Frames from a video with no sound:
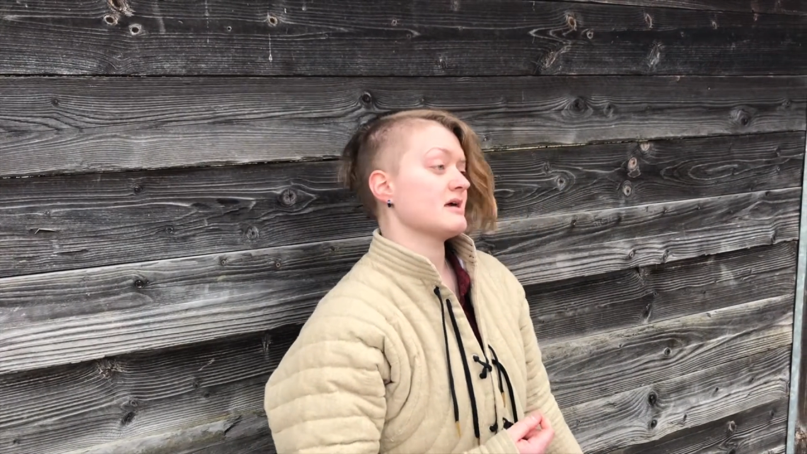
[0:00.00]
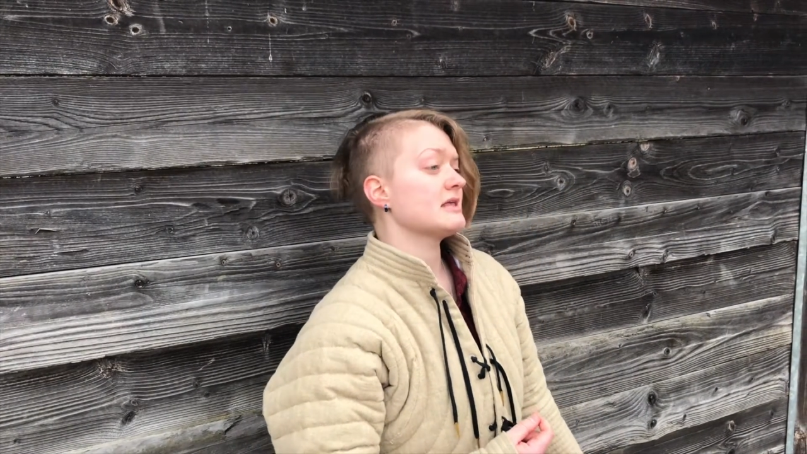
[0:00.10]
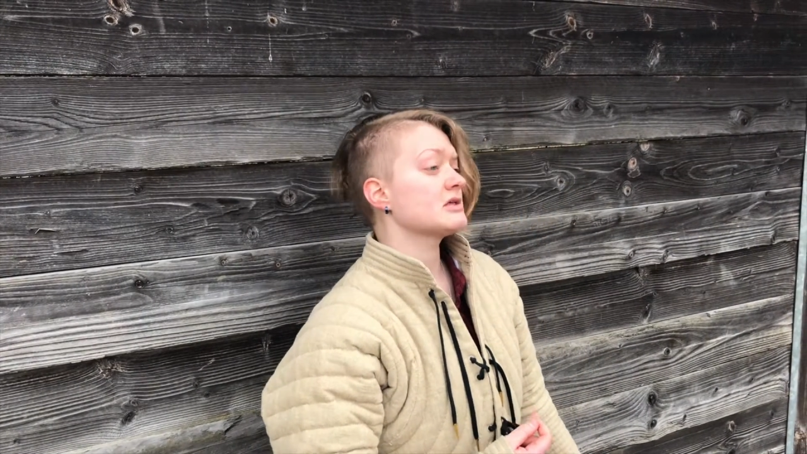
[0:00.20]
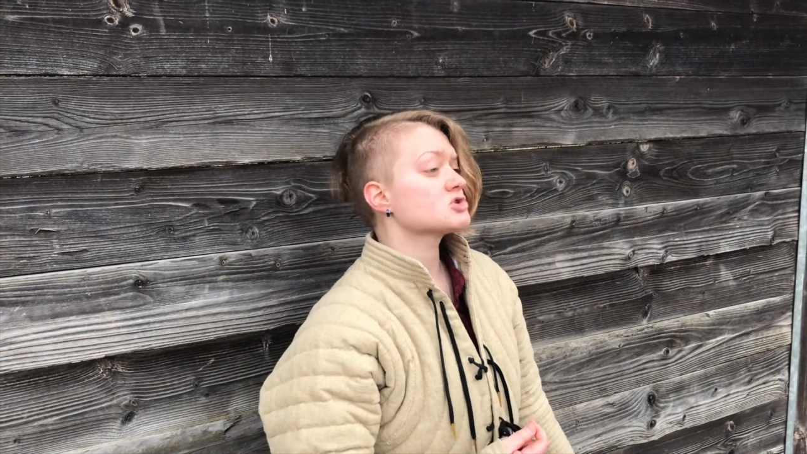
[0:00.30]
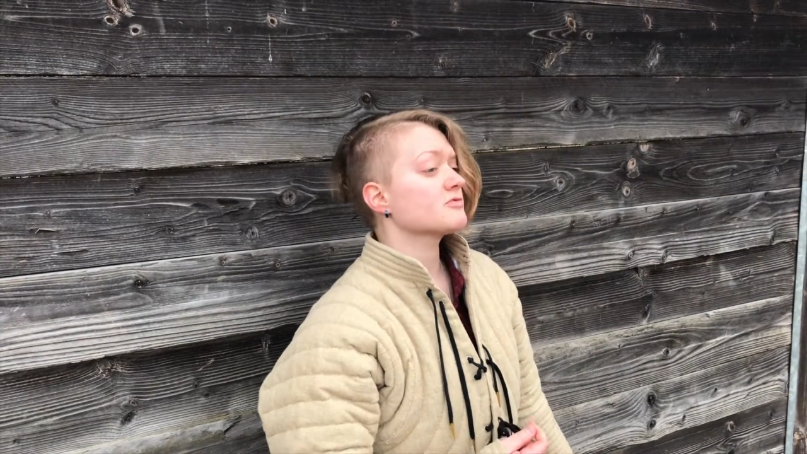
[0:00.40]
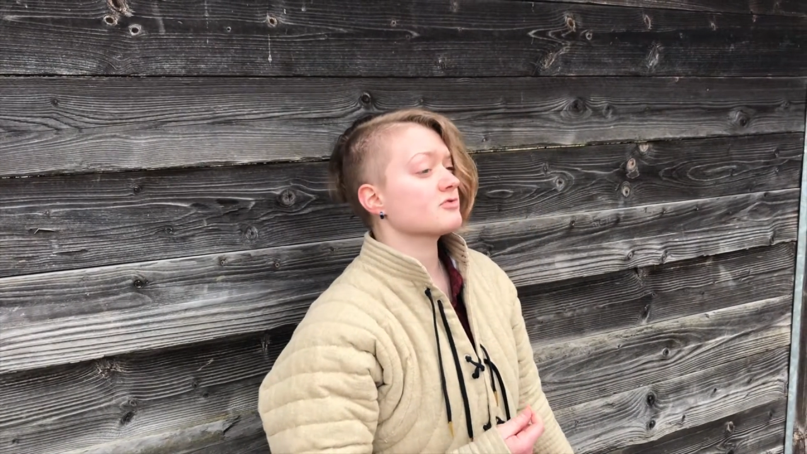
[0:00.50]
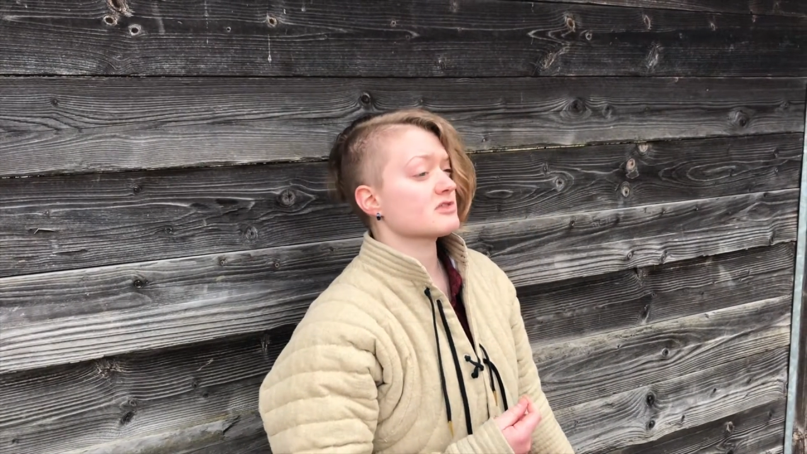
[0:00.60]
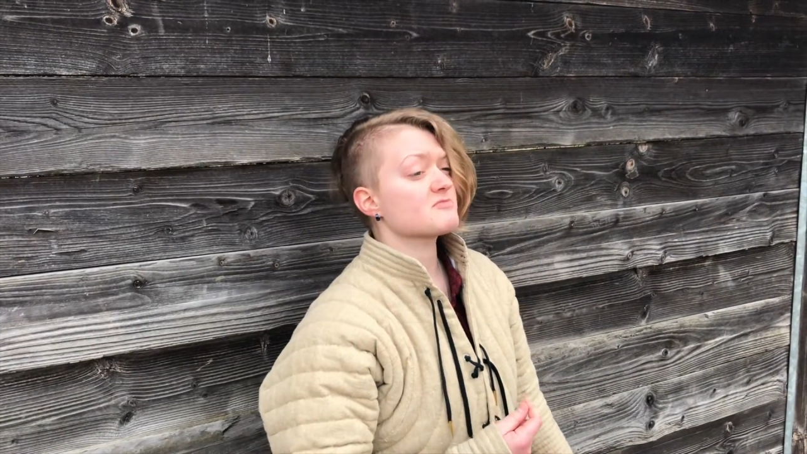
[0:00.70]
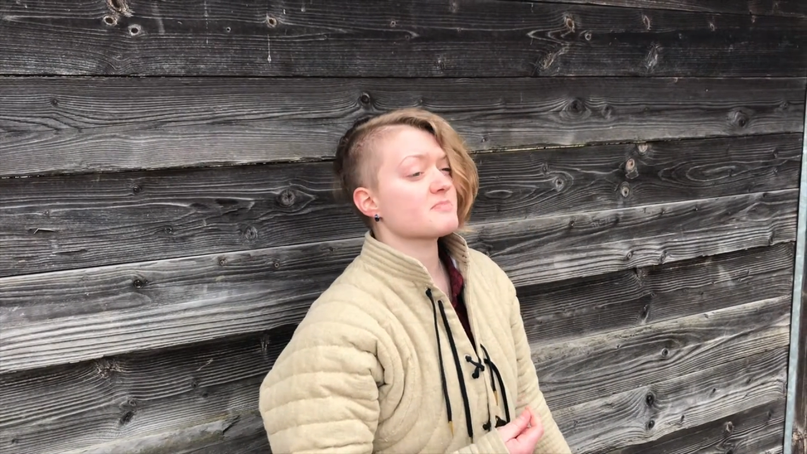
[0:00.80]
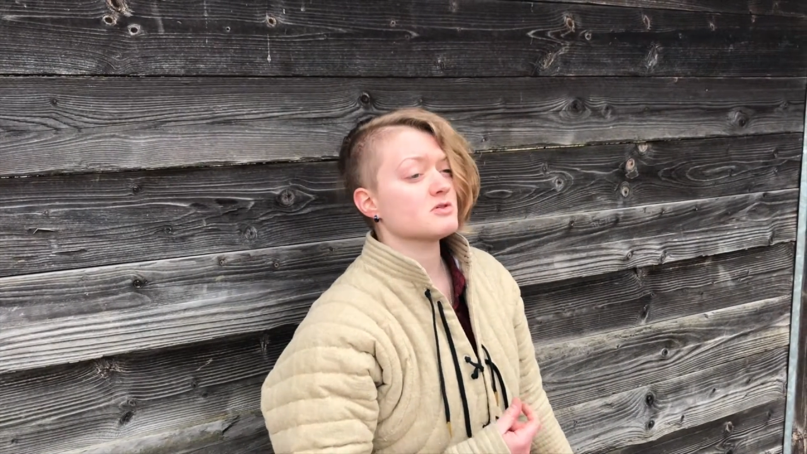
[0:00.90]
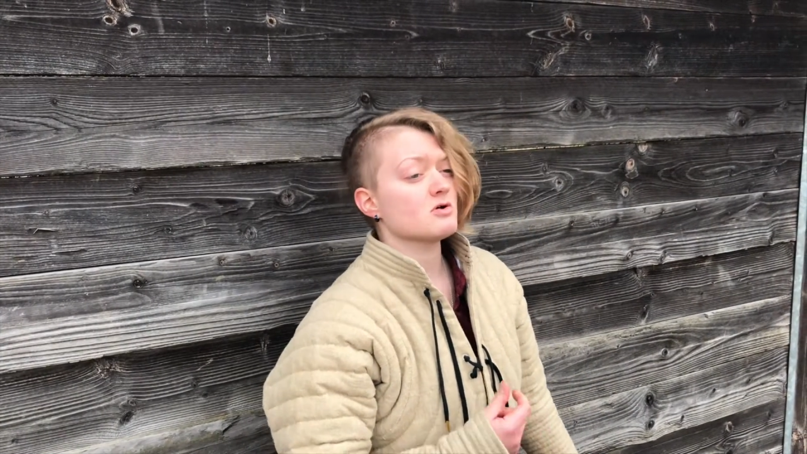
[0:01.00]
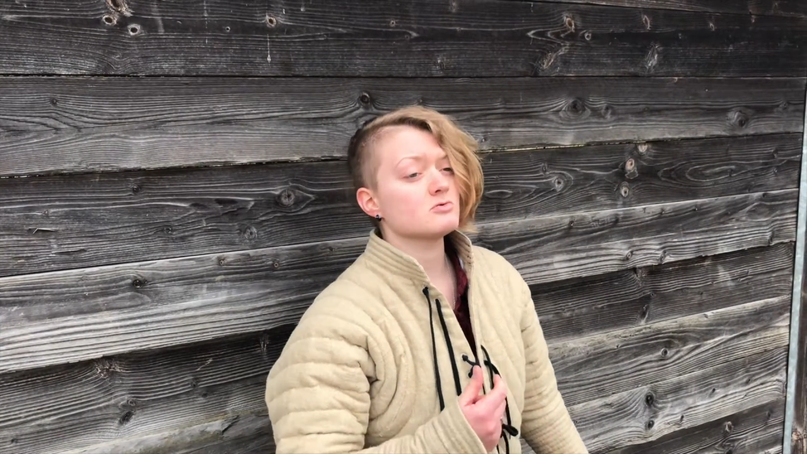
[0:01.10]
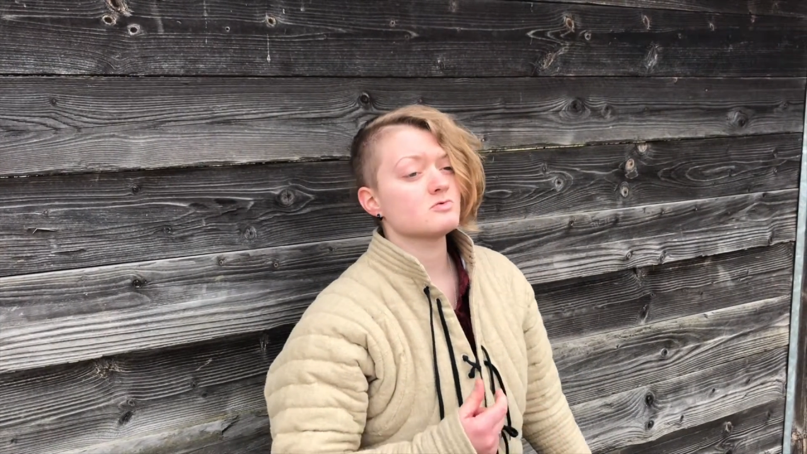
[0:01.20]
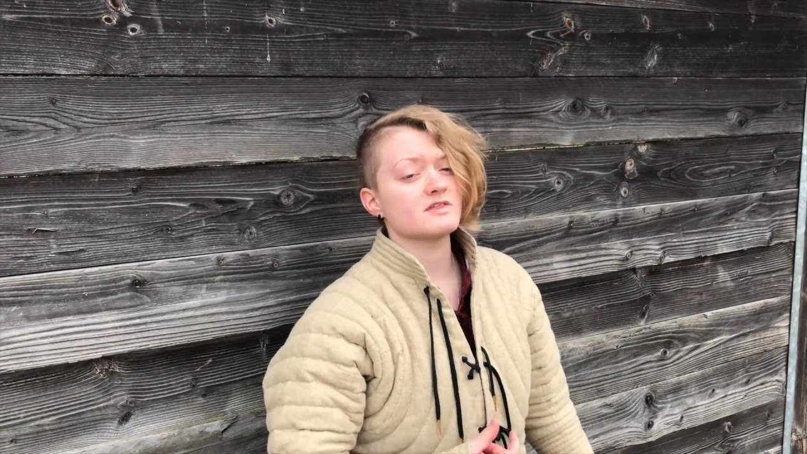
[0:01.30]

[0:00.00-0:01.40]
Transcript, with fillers: et les chevaux espagnols,